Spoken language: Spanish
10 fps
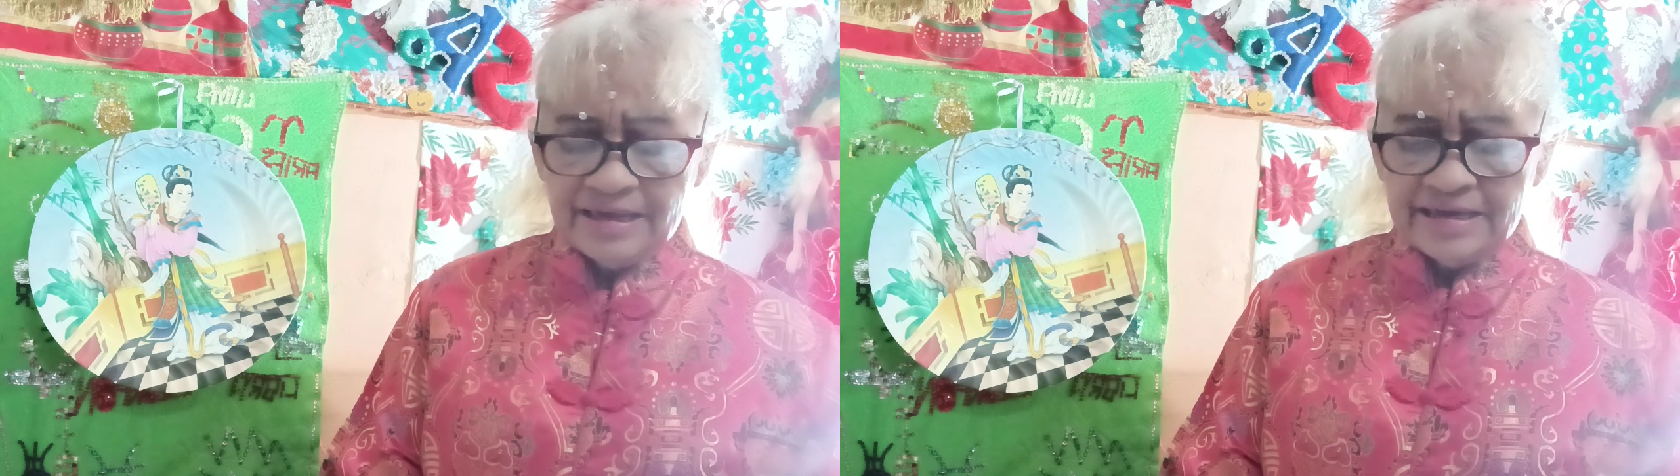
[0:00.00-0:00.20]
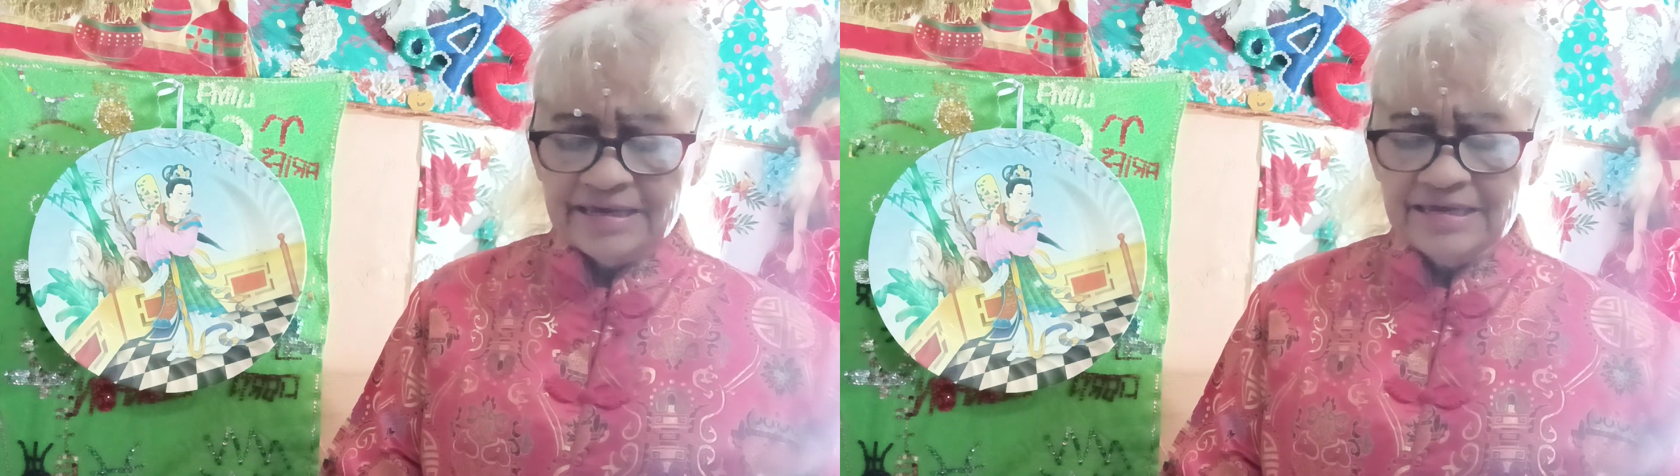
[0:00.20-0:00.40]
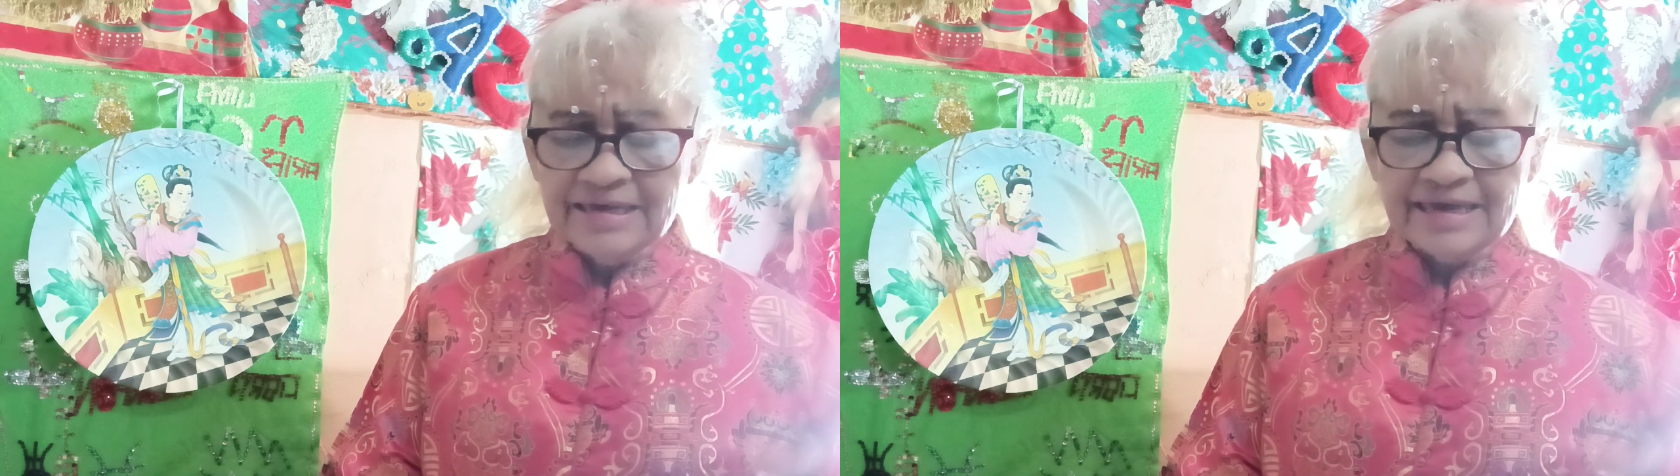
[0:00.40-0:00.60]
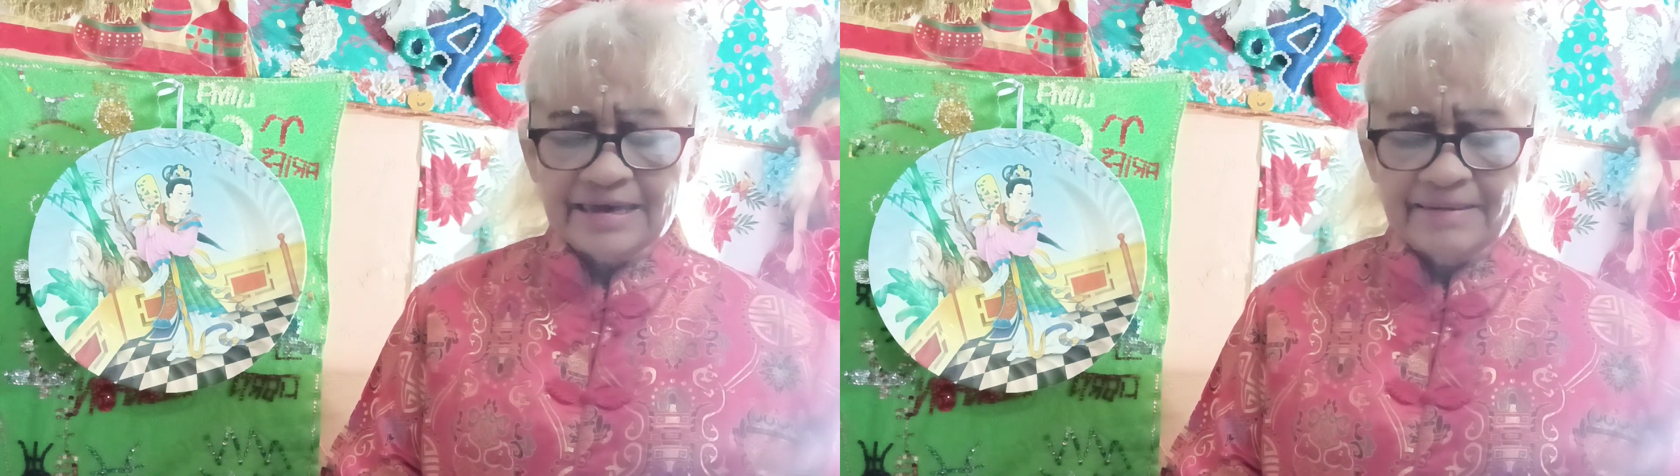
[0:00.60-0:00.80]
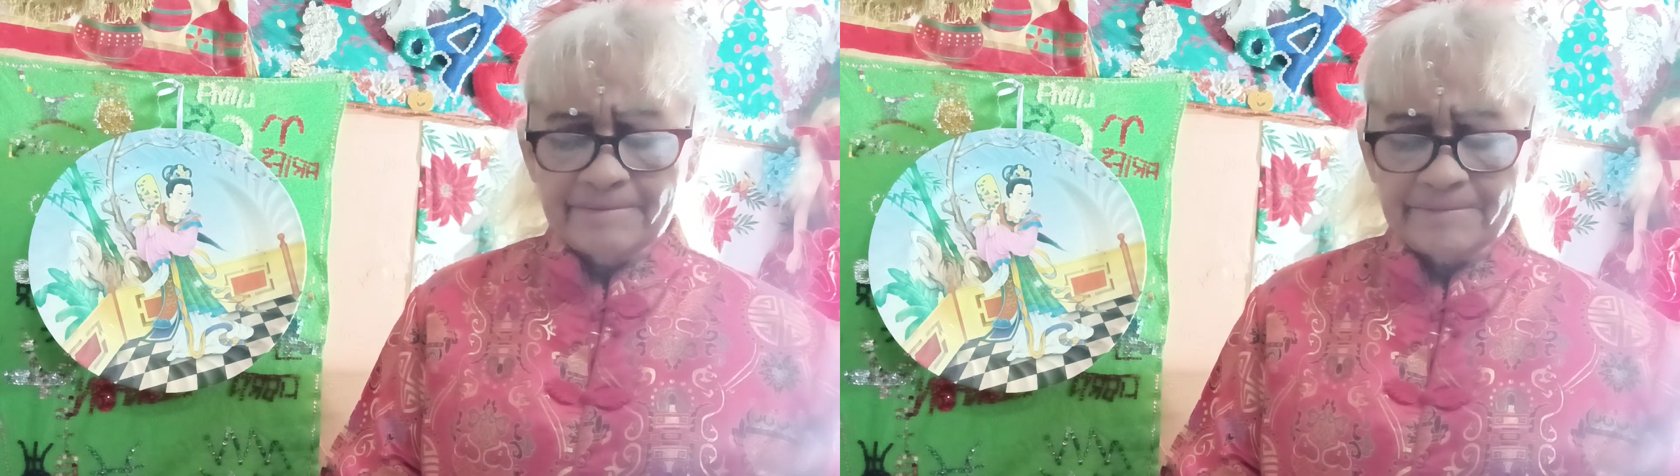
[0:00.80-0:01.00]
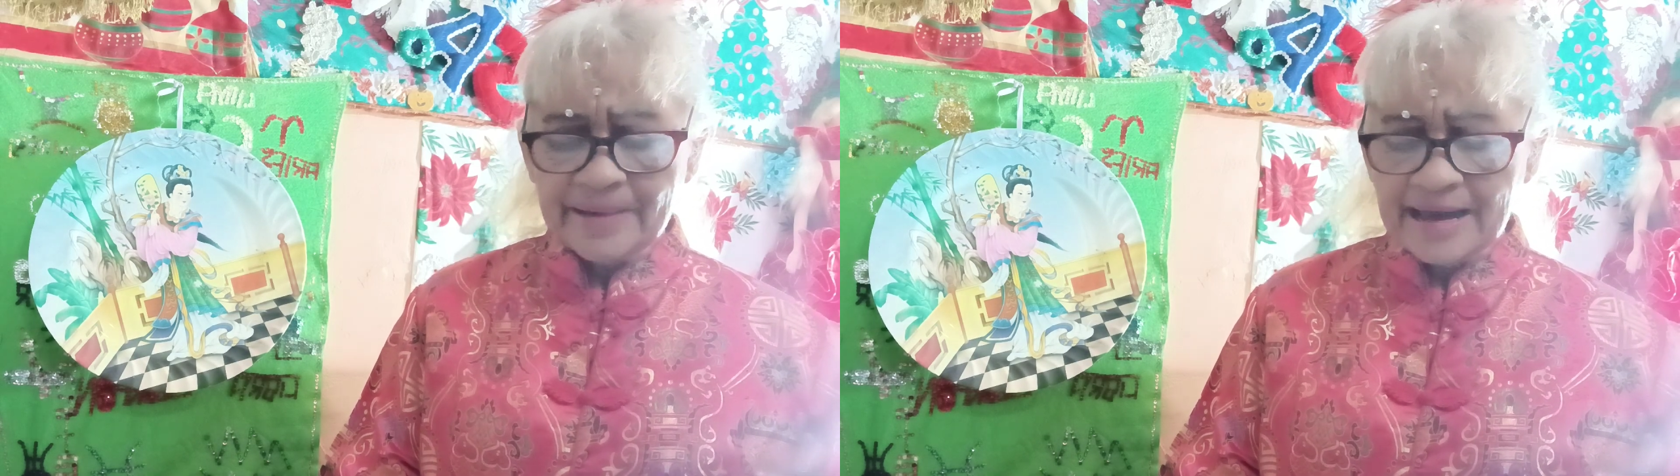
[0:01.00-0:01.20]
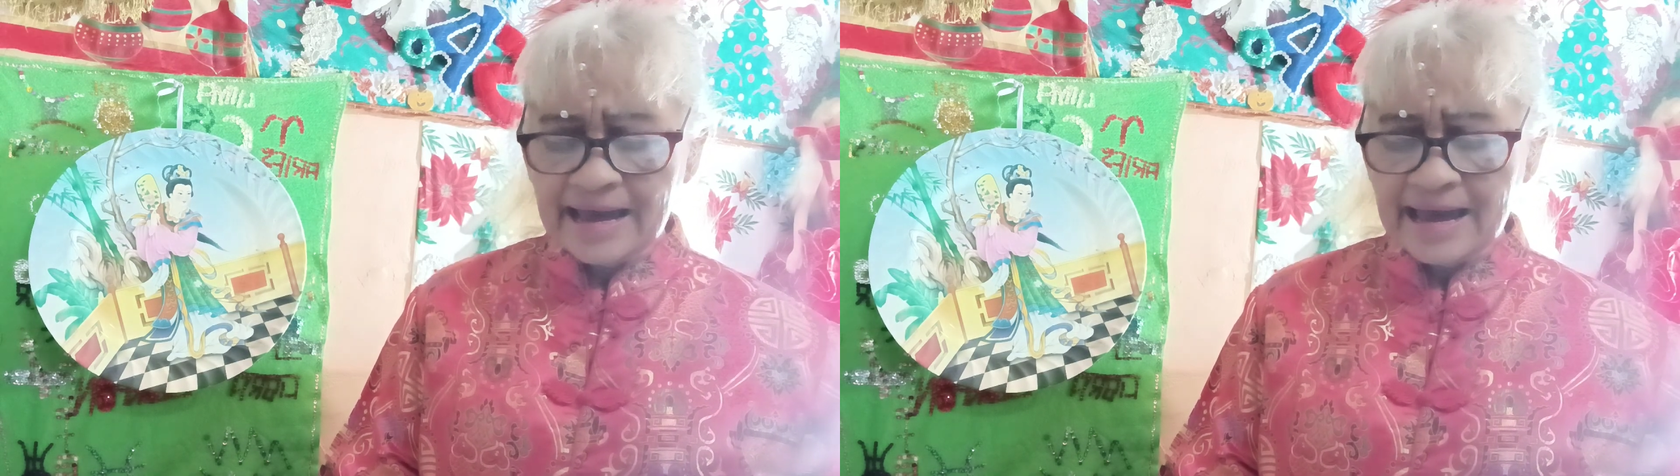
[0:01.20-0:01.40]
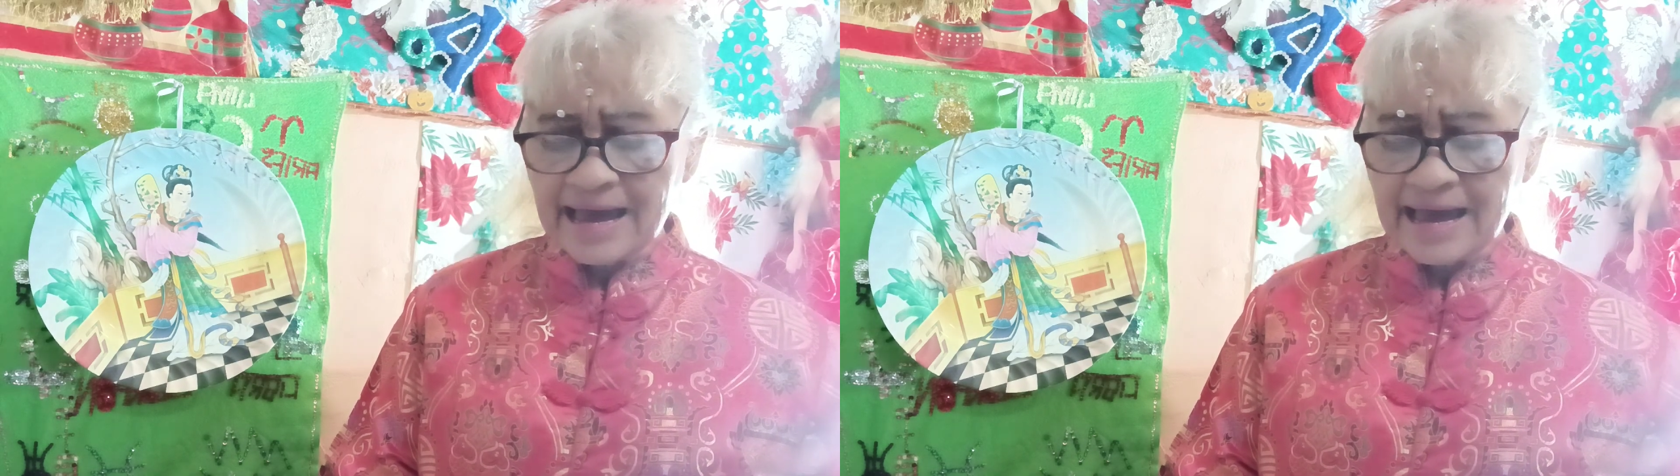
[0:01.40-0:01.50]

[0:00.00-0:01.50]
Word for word: y que va